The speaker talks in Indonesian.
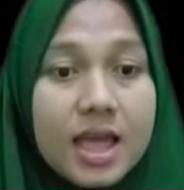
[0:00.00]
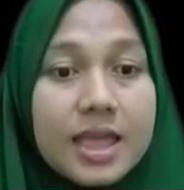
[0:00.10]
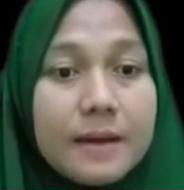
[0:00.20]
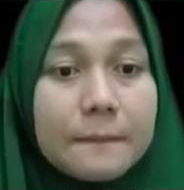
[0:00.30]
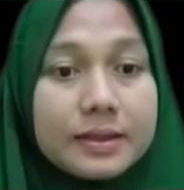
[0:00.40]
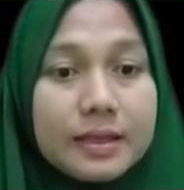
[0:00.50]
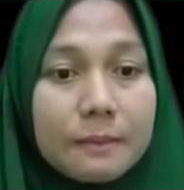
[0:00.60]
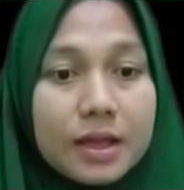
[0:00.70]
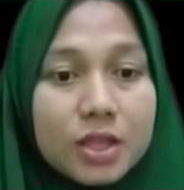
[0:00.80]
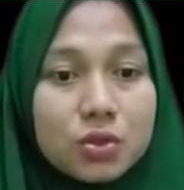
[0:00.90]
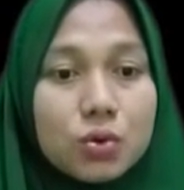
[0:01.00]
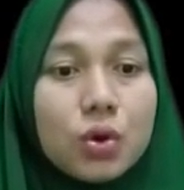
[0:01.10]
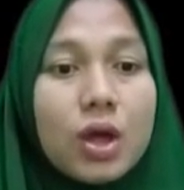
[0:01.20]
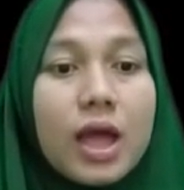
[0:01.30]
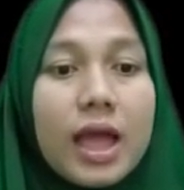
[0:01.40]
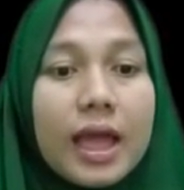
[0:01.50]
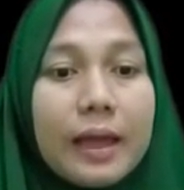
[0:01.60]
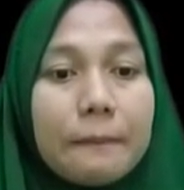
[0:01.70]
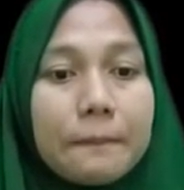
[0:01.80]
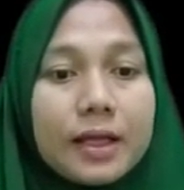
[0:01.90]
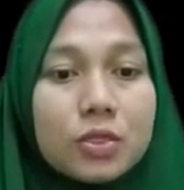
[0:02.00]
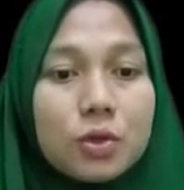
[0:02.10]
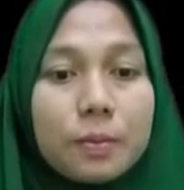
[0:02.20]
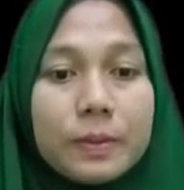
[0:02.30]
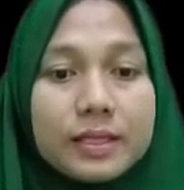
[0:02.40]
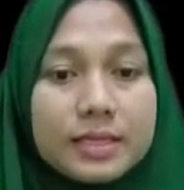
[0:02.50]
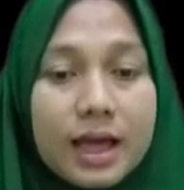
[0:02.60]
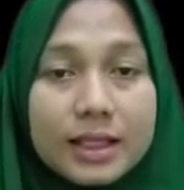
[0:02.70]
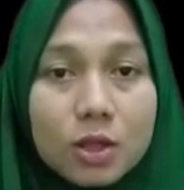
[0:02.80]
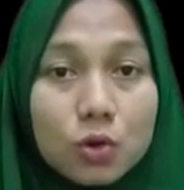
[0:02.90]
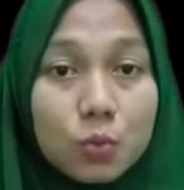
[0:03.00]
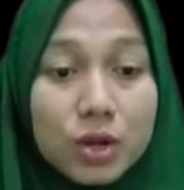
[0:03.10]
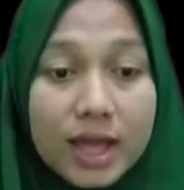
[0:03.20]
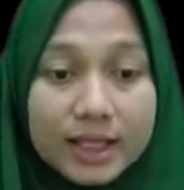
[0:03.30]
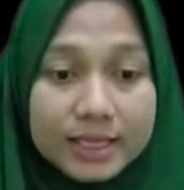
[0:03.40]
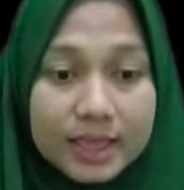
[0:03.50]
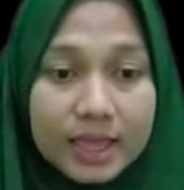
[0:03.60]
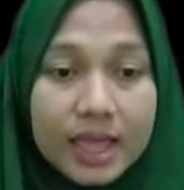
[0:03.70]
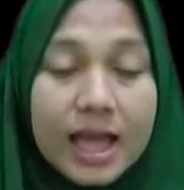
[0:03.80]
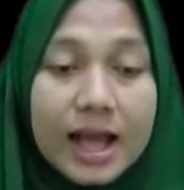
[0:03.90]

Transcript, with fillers: Yang pertama itu hepatopita atau lumut hati.